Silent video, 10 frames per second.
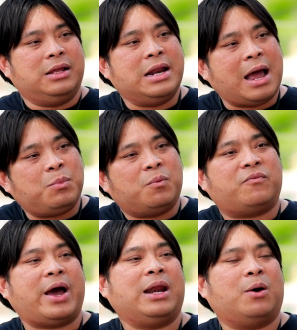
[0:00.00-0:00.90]
ดินน้ำล
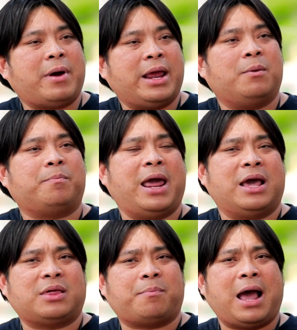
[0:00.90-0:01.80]
มไฟเราไปแล้วแปร
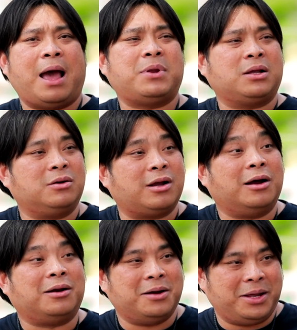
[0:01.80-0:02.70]
สภาพนั่นคือ
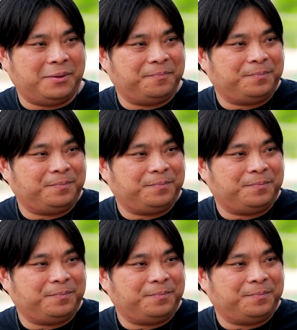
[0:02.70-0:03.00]
เกิดเลย